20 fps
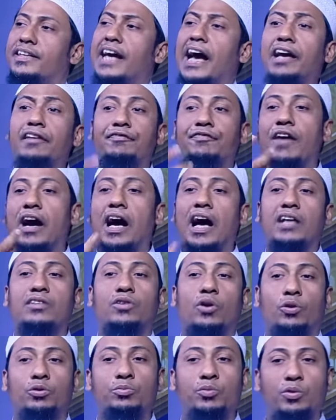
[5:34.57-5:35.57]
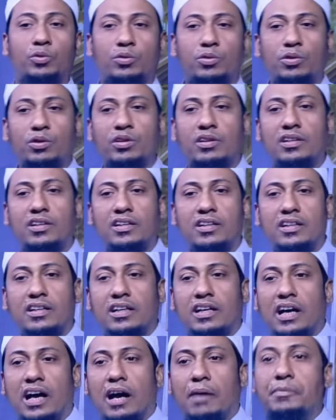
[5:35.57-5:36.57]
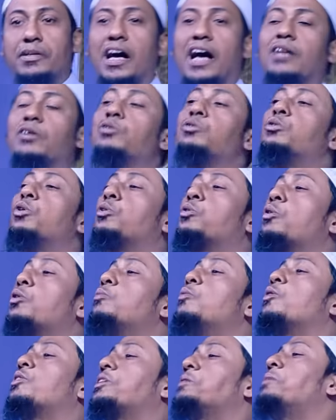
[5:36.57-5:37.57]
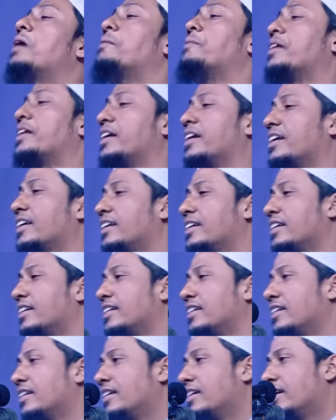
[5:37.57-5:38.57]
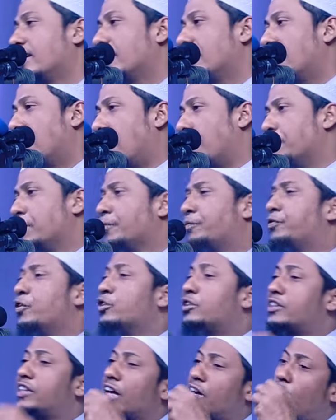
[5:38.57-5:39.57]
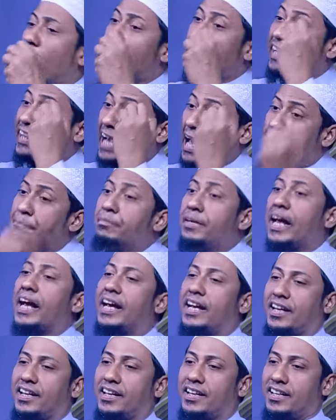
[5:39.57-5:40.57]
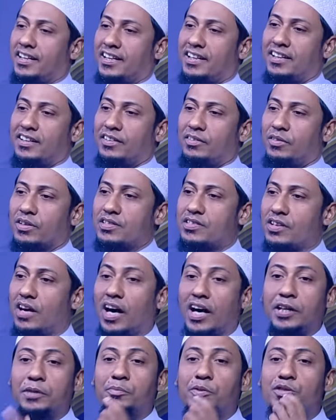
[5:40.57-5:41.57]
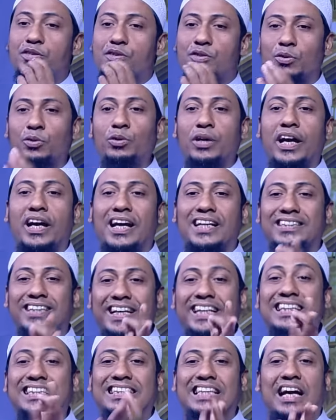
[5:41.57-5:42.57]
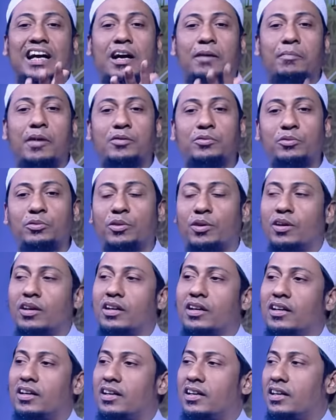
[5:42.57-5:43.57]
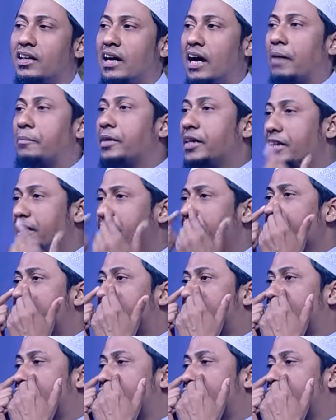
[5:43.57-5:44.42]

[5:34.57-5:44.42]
কাইফা আনু আমি আনন্দ করব কিভাবে রে আমি ফুর্তি করি কেমনে ও সাহিবু সুর একাদ ইলতাকামাহু আমি নিজ